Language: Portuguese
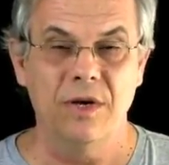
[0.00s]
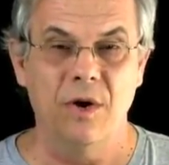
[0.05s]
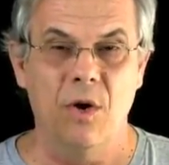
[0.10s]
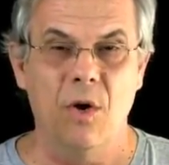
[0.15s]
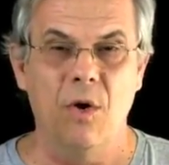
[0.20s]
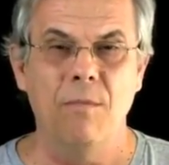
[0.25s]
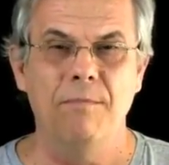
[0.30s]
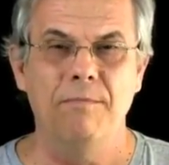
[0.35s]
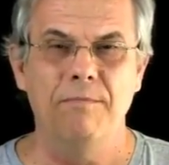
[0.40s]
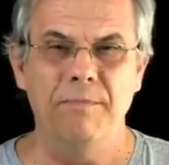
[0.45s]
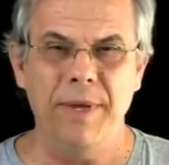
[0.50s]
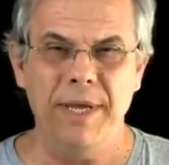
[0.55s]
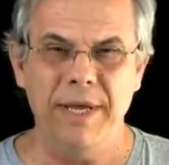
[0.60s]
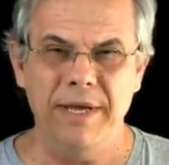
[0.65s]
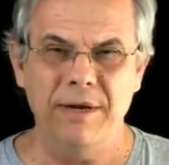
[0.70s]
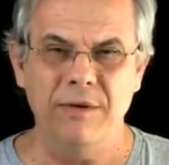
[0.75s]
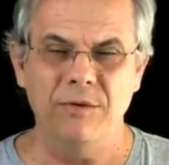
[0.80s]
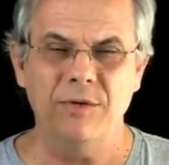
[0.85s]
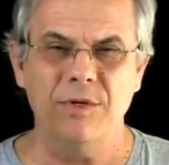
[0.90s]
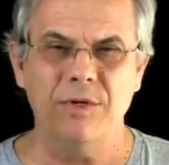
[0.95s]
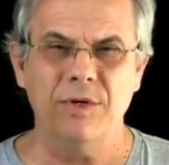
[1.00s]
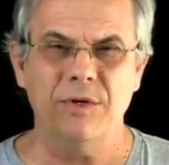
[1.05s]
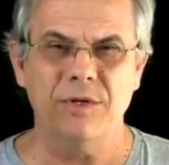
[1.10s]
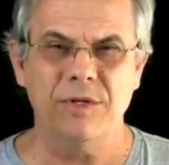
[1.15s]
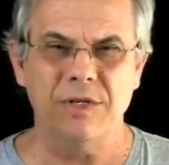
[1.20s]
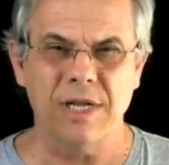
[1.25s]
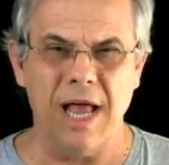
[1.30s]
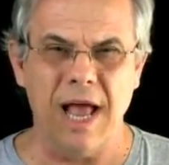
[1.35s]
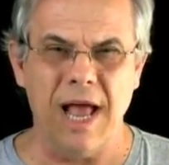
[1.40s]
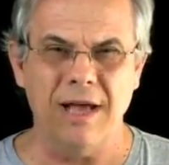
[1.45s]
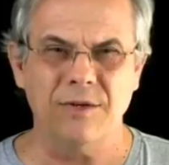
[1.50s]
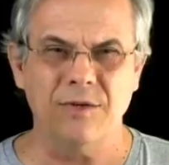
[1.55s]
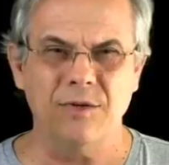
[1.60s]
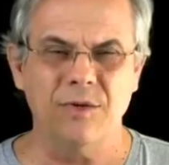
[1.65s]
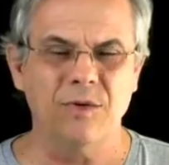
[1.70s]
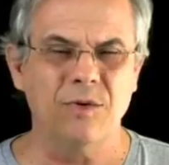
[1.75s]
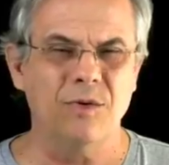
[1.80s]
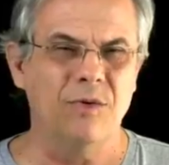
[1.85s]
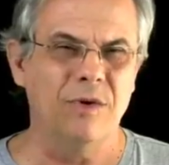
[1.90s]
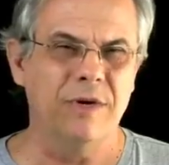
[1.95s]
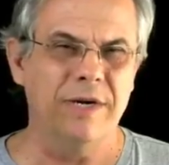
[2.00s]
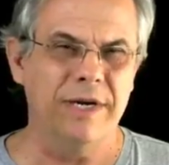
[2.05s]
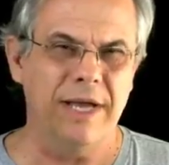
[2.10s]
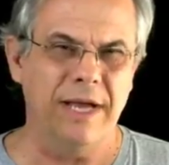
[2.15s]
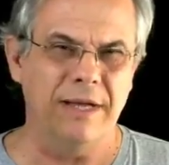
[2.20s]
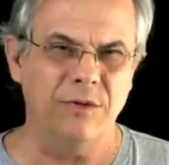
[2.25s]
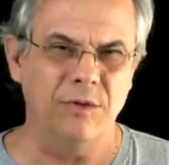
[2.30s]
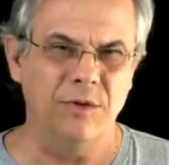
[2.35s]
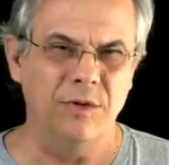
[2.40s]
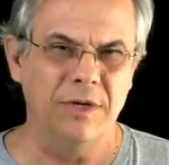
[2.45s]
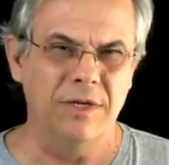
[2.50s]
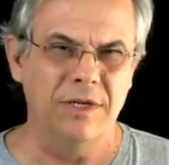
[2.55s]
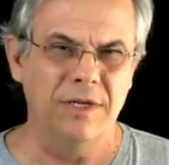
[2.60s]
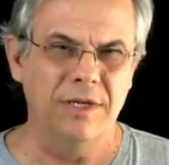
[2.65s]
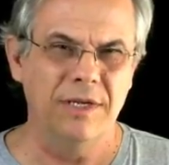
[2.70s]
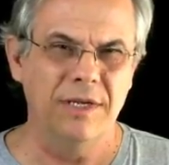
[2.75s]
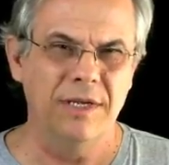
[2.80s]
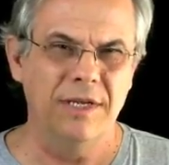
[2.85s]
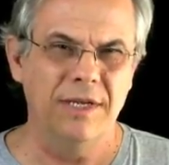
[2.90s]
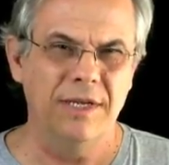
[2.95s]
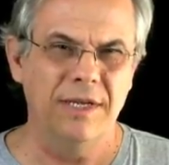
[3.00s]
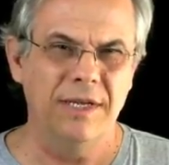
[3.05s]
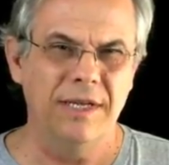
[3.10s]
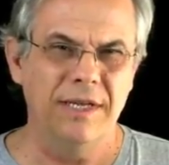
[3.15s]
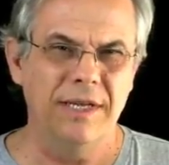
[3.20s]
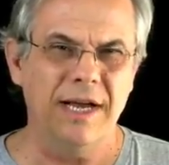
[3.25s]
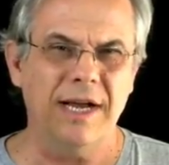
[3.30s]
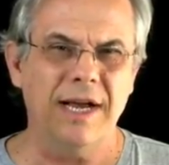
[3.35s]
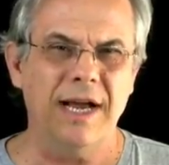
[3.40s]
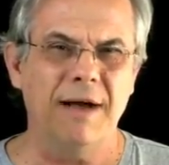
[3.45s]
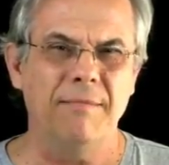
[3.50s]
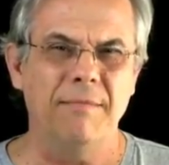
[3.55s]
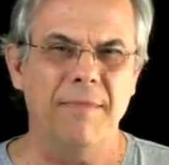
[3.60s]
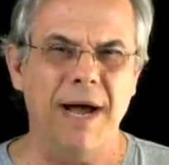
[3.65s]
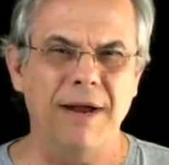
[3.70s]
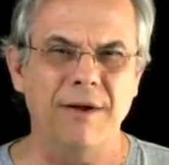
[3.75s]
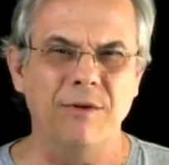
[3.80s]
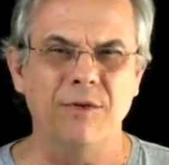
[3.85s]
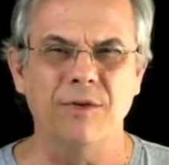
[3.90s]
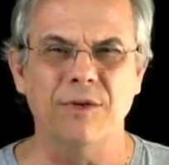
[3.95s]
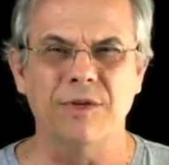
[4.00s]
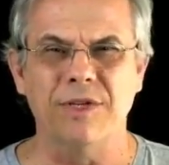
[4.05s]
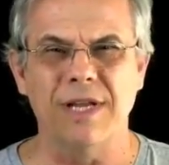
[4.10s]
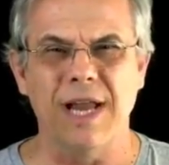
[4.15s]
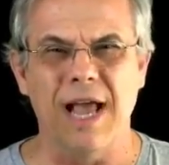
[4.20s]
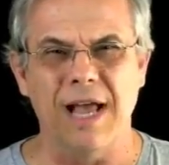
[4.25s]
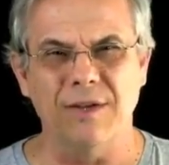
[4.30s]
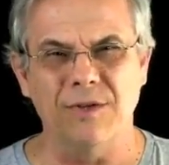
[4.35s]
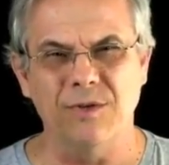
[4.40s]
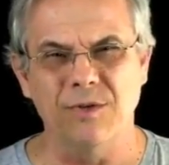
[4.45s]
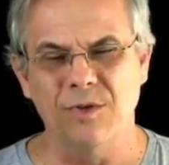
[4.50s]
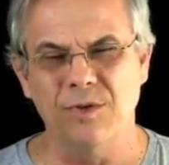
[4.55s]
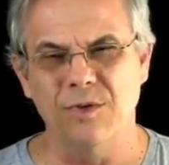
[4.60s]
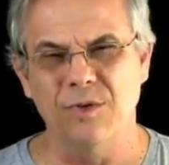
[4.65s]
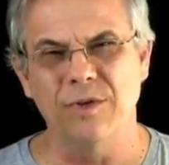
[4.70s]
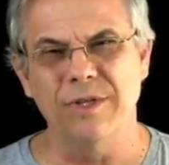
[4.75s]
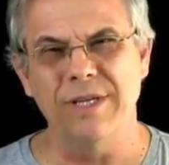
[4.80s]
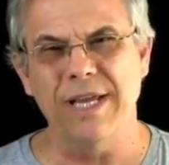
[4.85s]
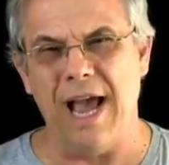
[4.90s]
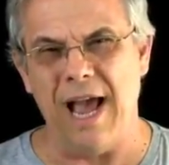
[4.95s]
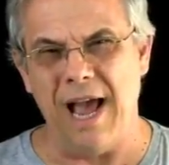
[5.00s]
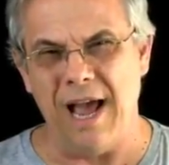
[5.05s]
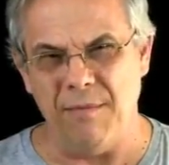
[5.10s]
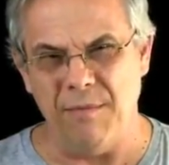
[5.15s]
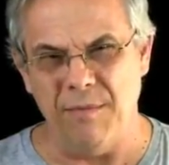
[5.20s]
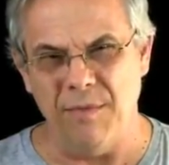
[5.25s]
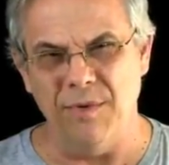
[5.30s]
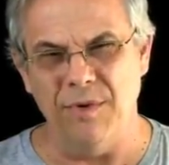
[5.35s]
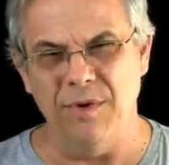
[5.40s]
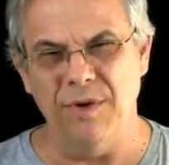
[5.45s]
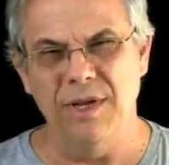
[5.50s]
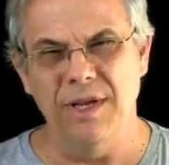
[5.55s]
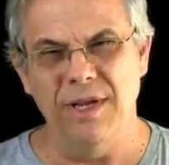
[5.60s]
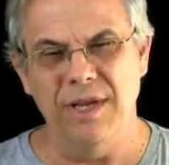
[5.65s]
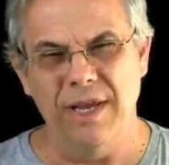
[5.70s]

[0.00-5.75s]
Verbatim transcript: romperam seus laços com o Criador e acabaram nos laços do diabo,